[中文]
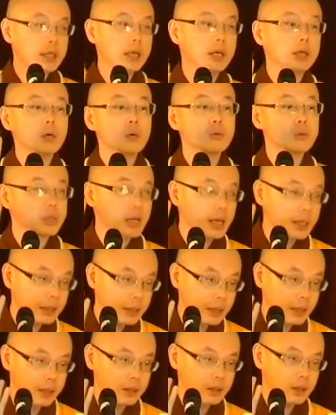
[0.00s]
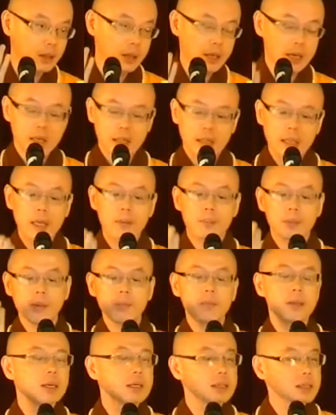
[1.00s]
你很有善根，你也比
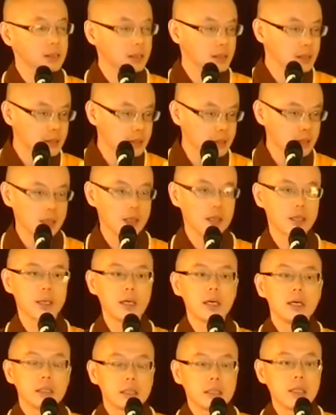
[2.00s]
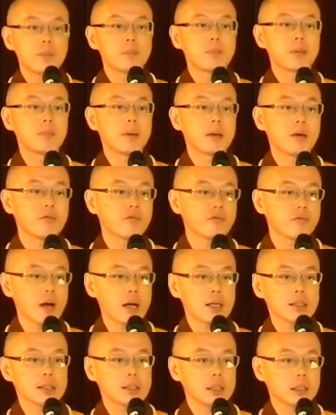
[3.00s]
别人精进，你也比别人
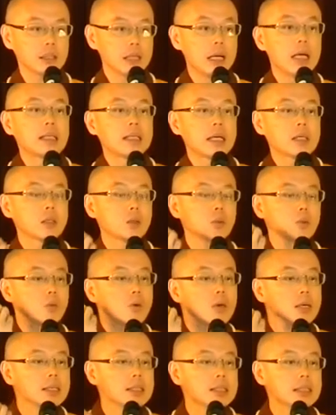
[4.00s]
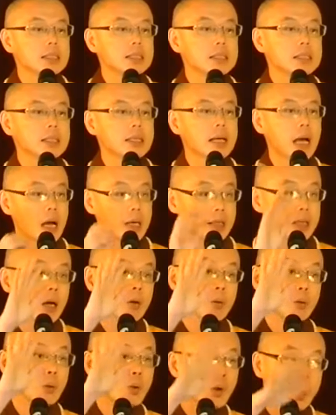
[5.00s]
发心，但是越精进啊，要
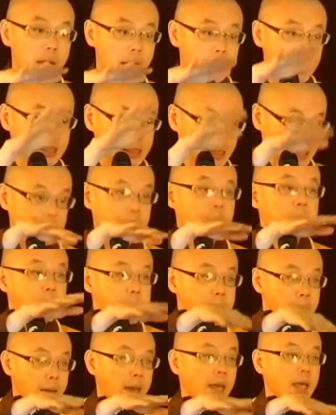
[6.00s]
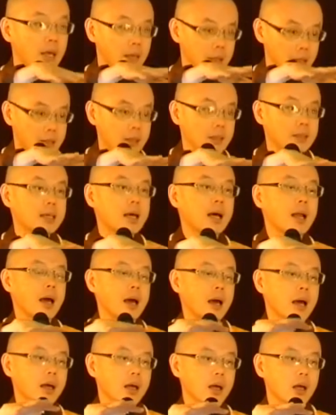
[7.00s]
越谦卑，写下来，
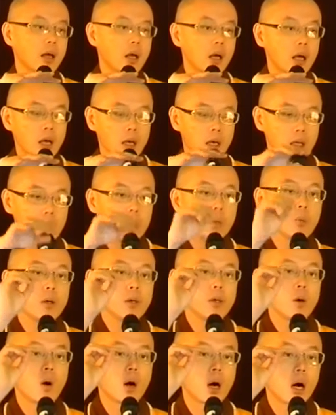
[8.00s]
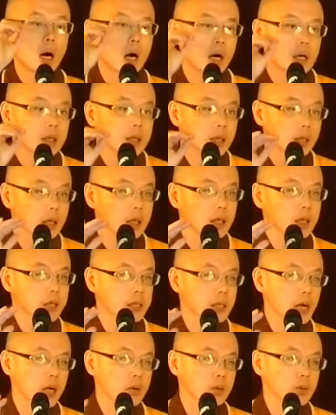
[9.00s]
因为有恒河
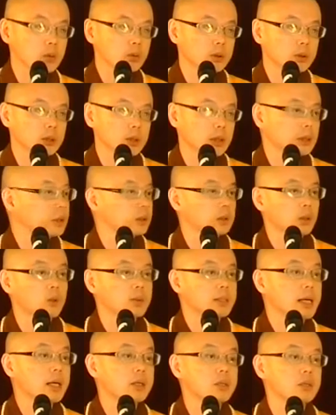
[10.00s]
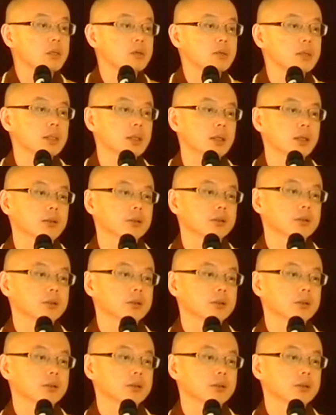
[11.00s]
沙数的人都在修行，